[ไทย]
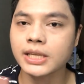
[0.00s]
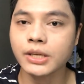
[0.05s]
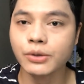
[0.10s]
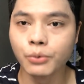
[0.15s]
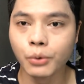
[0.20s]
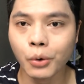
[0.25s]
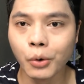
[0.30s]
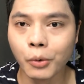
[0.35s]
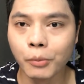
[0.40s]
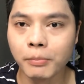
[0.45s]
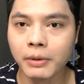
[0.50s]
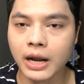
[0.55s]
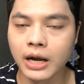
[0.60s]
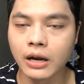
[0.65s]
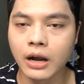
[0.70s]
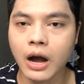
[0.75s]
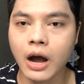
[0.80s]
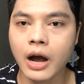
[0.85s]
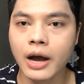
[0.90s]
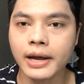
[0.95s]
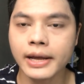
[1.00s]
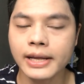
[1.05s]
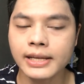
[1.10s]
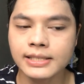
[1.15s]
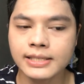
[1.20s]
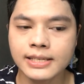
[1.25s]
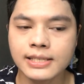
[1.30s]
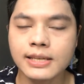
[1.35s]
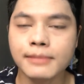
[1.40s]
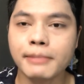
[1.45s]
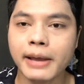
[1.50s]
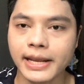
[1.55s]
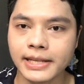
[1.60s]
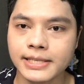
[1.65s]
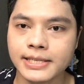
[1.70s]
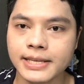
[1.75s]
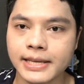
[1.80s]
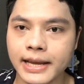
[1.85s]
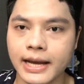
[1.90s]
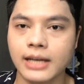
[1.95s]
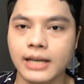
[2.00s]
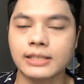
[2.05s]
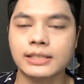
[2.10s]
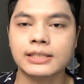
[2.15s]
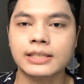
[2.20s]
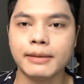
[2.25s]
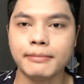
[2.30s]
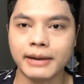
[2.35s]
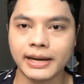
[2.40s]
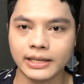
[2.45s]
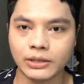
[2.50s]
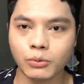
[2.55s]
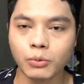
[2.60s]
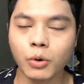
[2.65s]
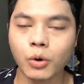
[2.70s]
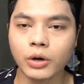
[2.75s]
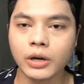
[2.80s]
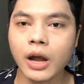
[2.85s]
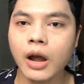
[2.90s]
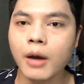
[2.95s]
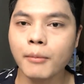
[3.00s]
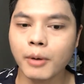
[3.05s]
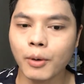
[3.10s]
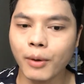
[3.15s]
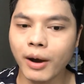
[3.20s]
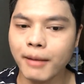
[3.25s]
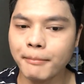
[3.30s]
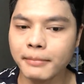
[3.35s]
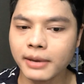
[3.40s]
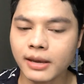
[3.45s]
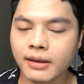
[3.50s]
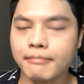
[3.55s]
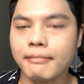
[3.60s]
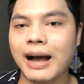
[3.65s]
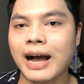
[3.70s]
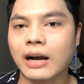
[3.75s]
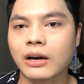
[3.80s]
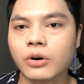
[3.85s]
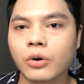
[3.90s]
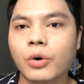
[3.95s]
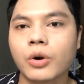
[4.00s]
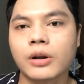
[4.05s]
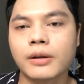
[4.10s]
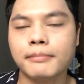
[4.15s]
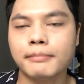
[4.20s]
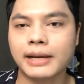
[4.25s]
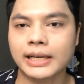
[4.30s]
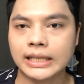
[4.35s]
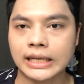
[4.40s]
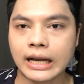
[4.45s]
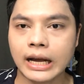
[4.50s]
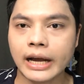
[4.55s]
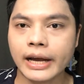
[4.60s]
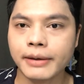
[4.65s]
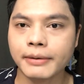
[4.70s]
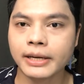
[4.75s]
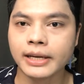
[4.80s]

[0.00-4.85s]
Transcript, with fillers: 44 รูป แล้วก็ 41 เสียง ใช่ไหมทุกคน เพราะว่ามีบางคนมันก็